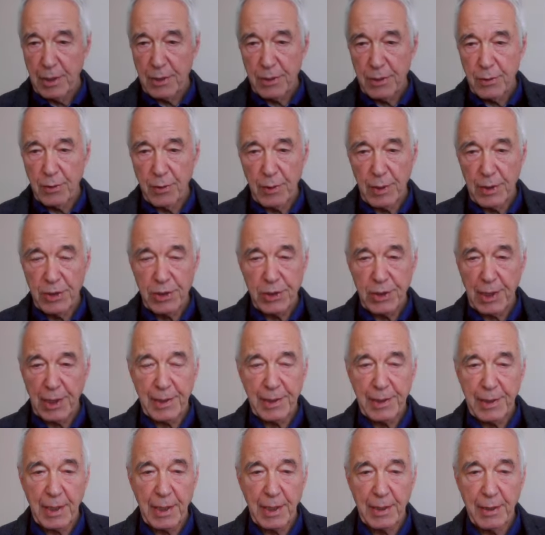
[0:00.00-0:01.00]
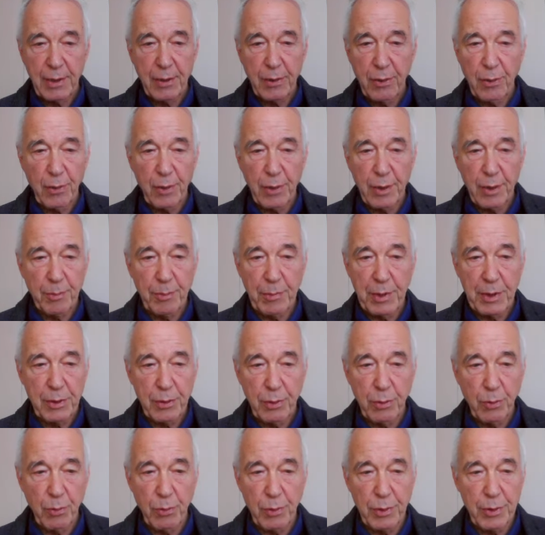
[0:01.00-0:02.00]
So entstand eine neue
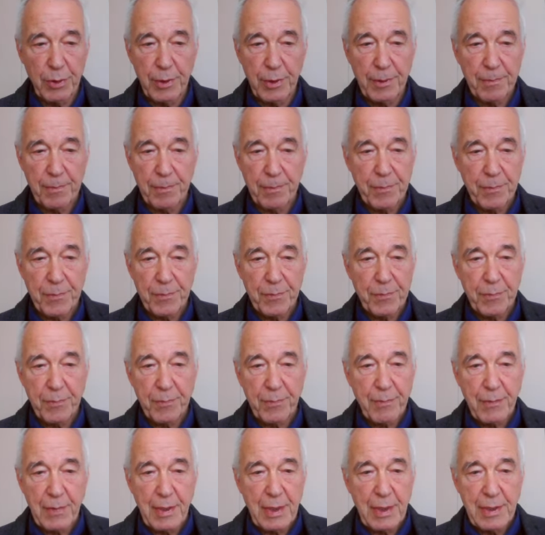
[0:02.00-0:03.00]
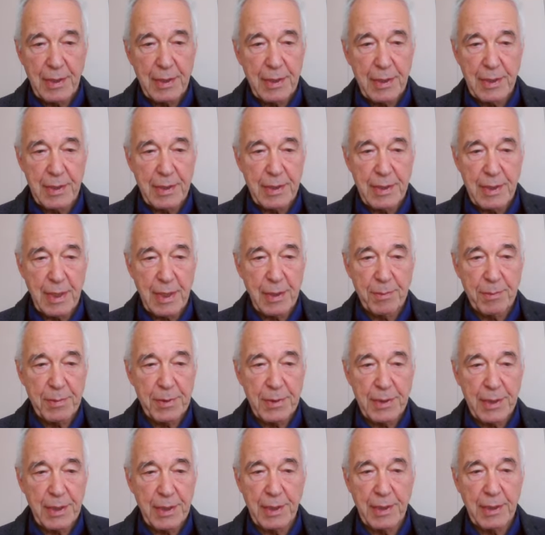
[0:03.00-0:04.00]
Methode, die
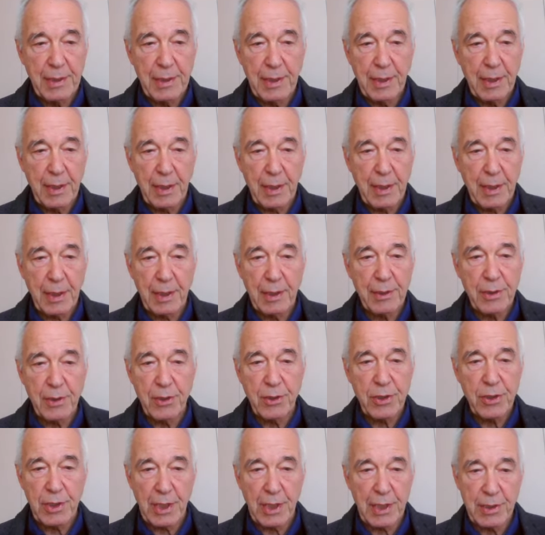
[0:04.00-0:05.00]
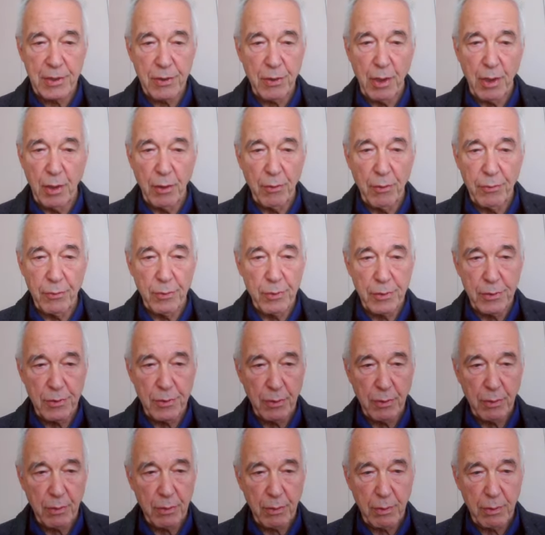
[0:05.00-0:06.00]
selbstintegrierende
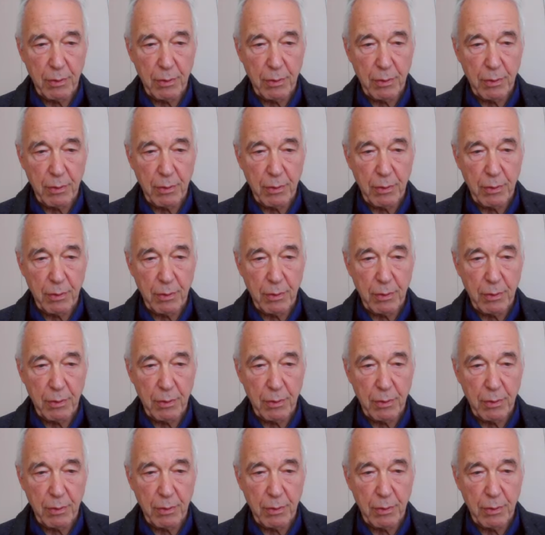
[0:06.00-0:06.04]
Stressorauflösung.